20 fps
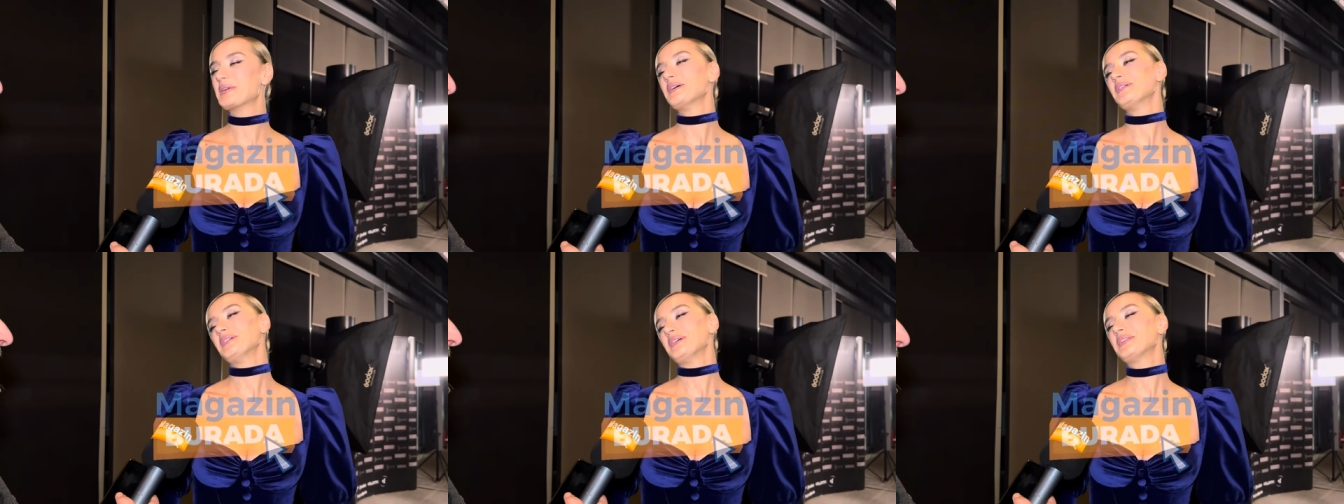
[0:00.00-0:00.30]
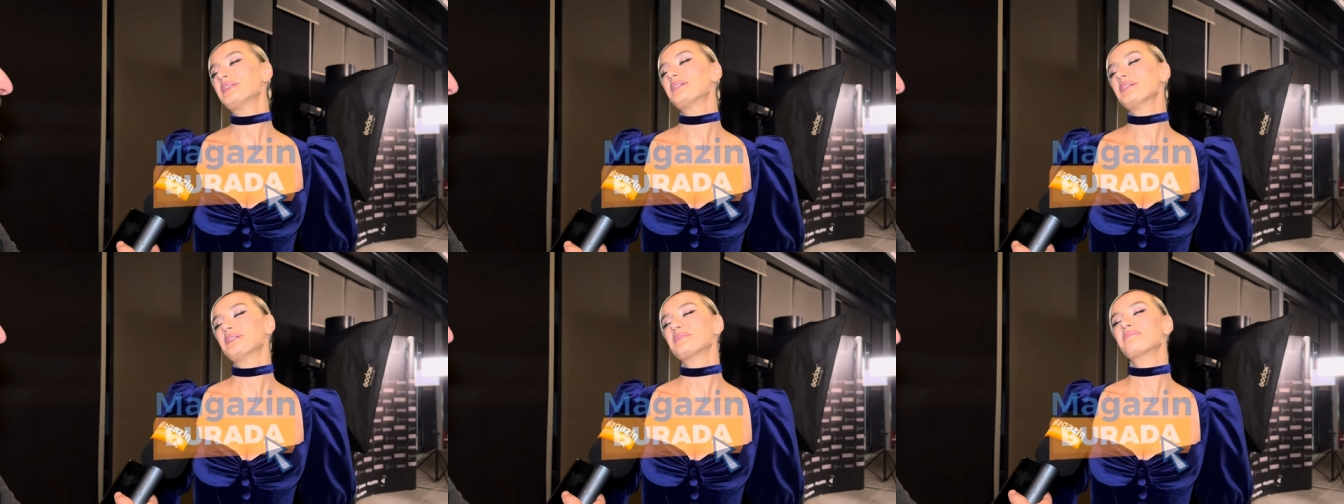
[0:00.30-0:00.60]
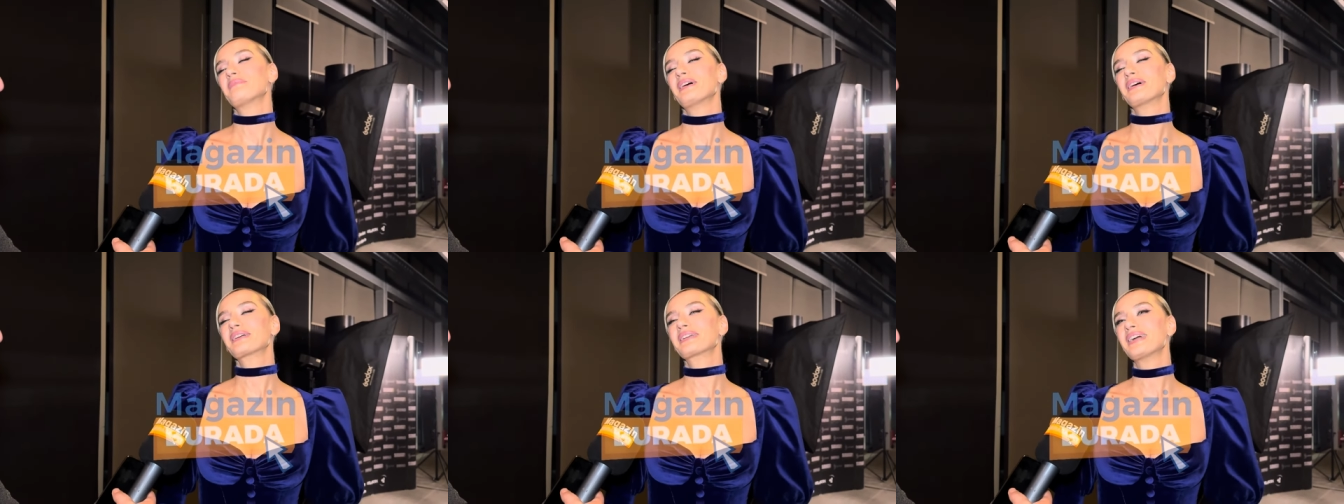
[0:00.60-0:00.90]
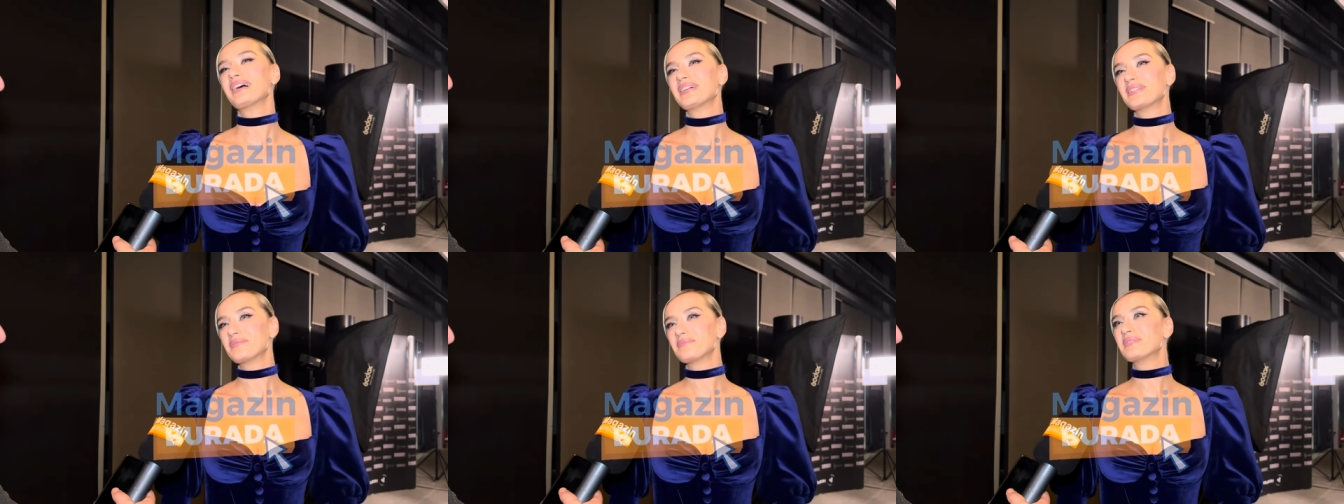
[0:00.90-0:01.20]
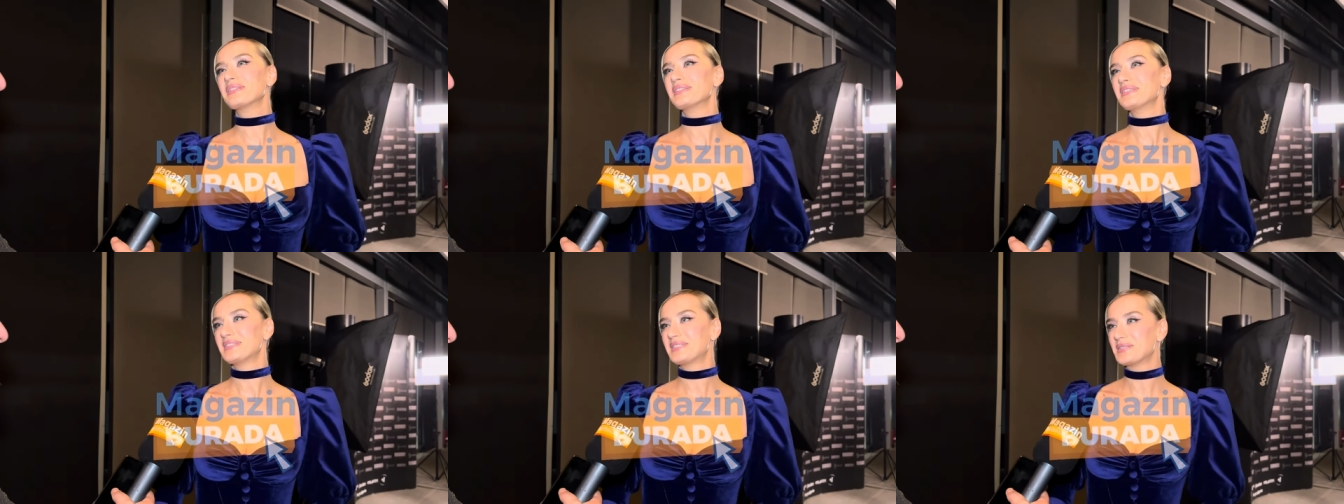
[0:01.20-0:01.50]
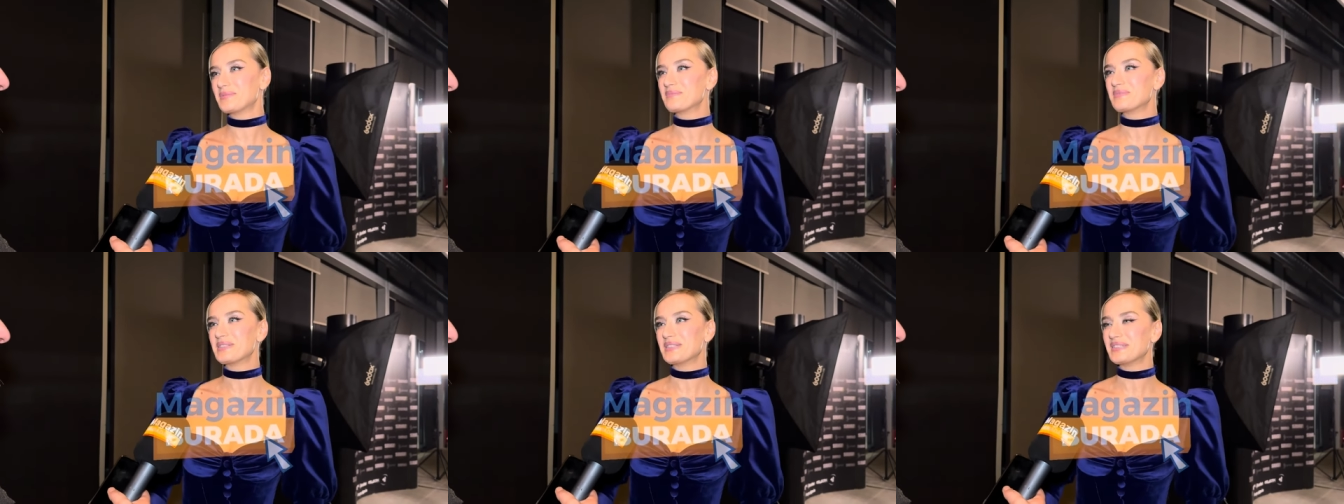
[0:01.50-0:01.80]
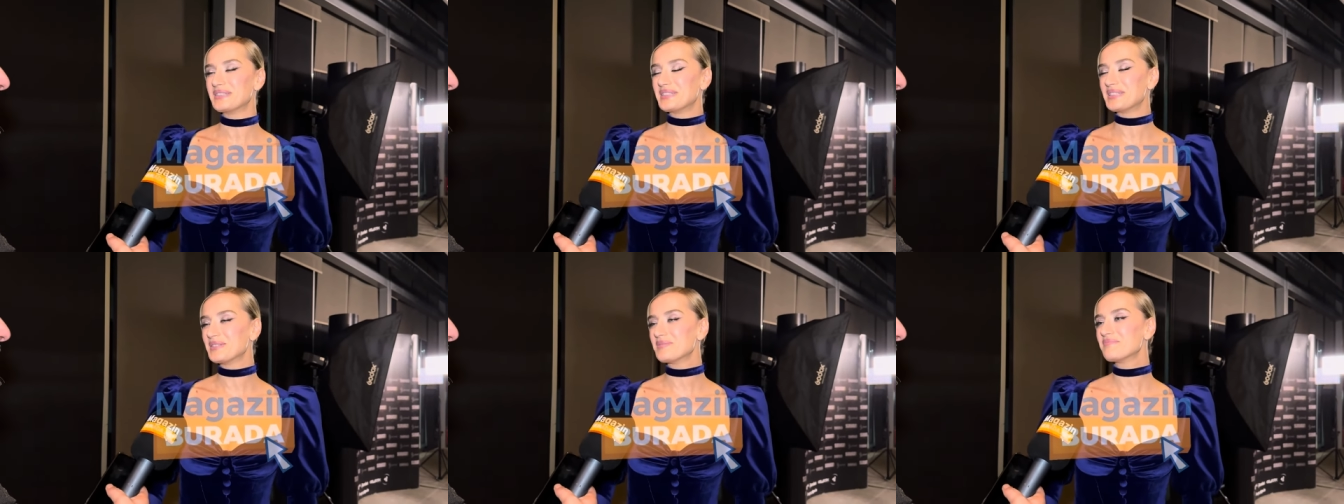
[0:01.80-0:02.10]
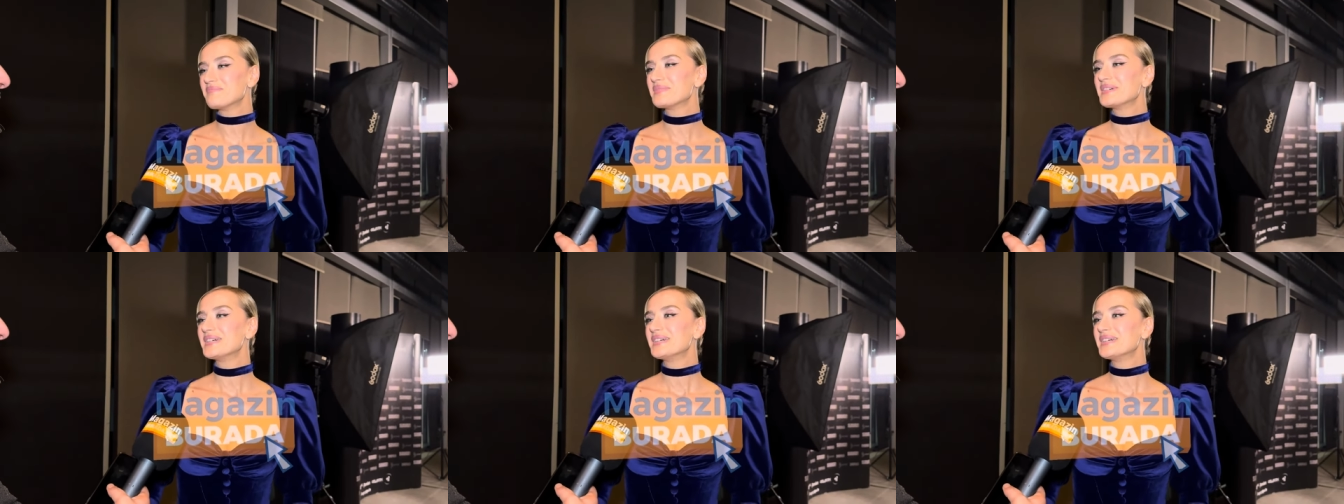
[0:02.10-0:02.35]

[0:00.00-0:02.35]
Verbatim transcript: Evet evet ben kendim de disiplinliyim.